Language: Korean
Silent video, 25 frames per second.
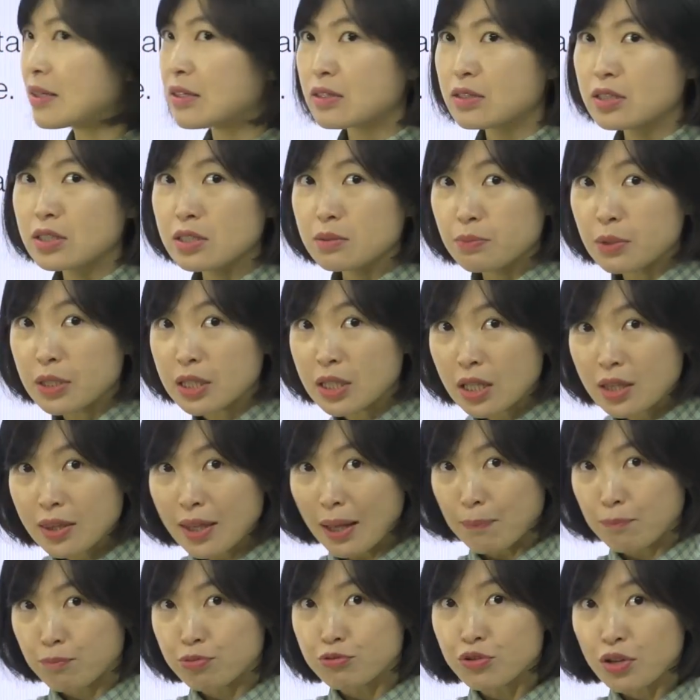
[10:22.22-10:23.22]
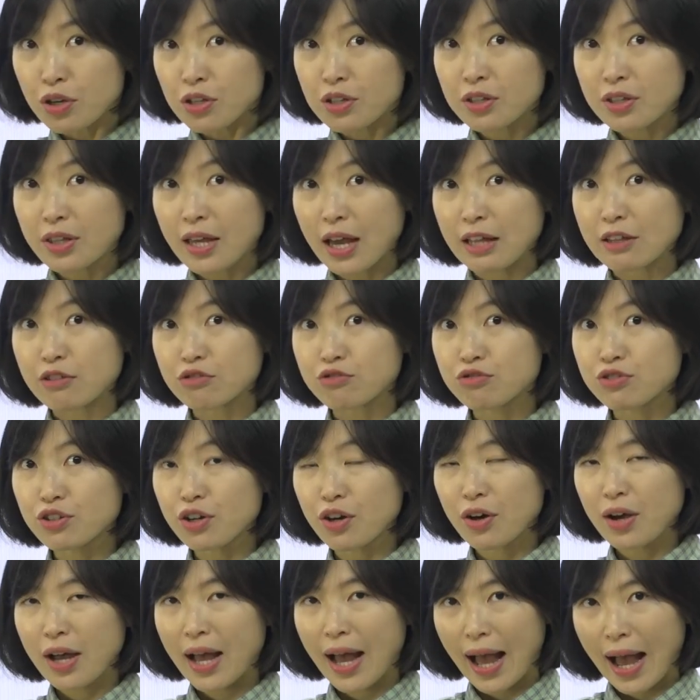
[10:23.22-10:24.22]
그 밑에 딱 붙어 있는 게
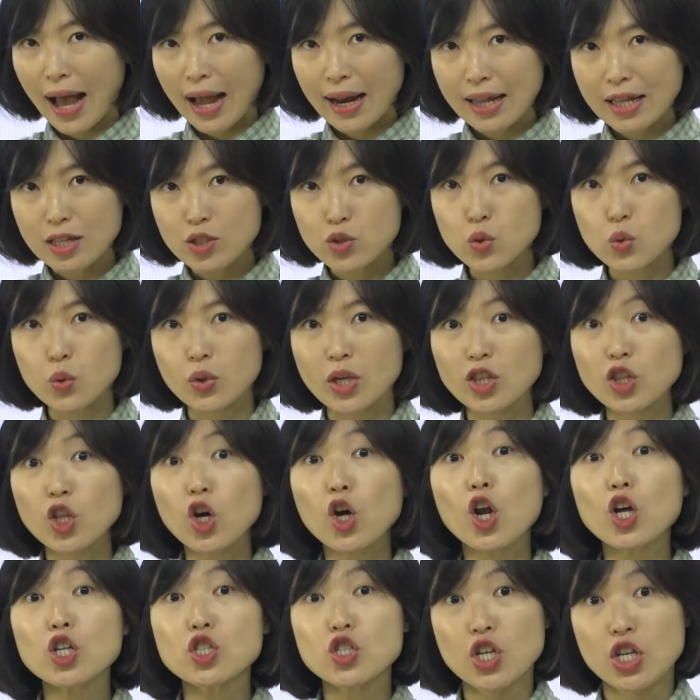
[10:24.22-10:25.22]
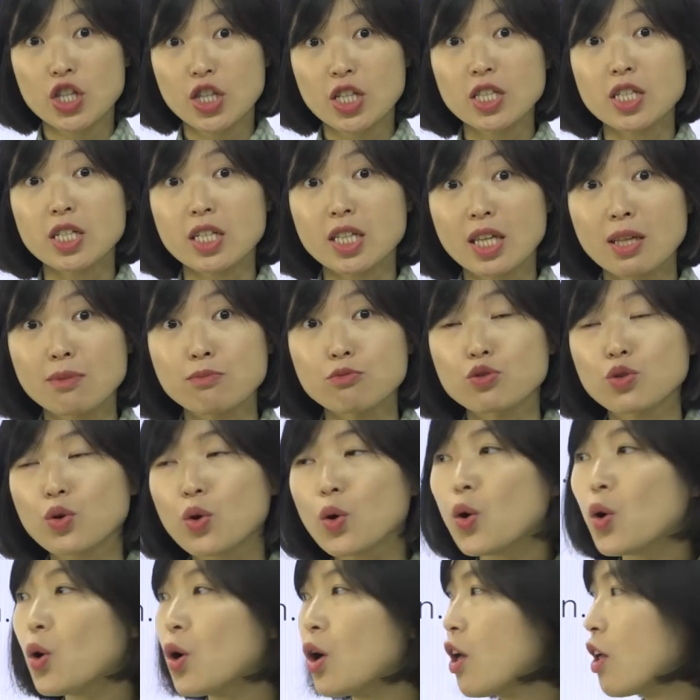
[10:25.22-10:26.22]
아니고요. 아래쪽에 떨어져 있는
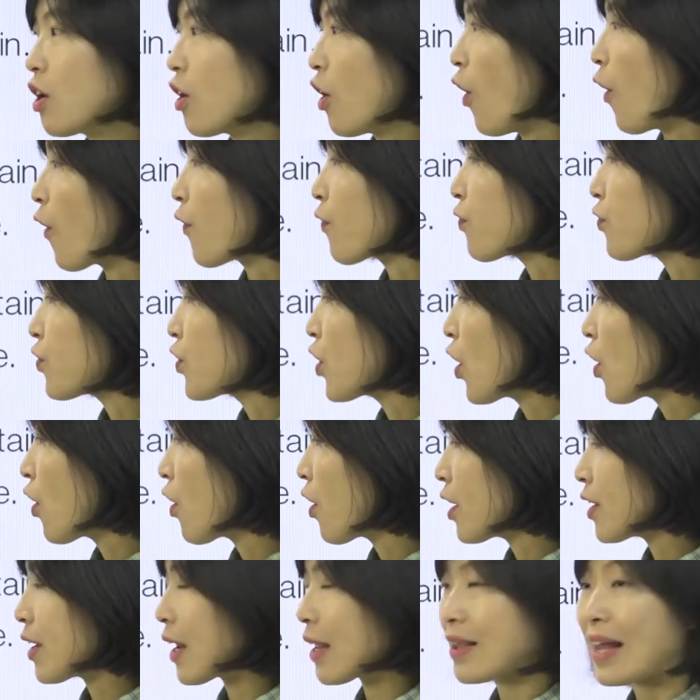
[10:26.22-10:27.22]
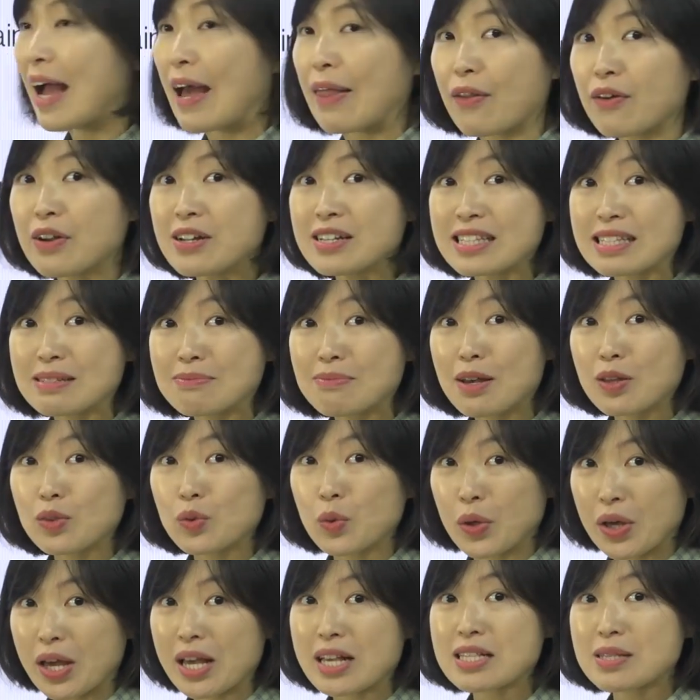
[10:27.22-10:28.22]
느낌으로 under이란 단어를 쓰면
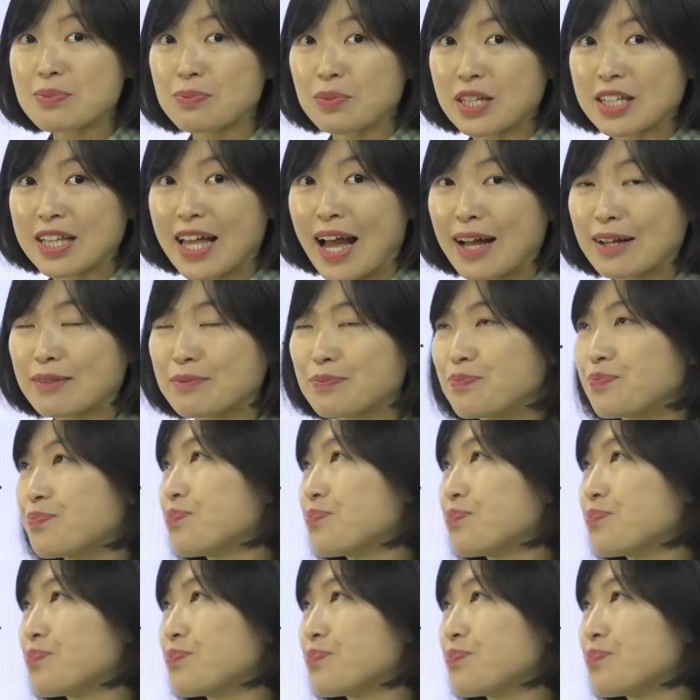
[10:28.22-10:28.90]
되겠습니다.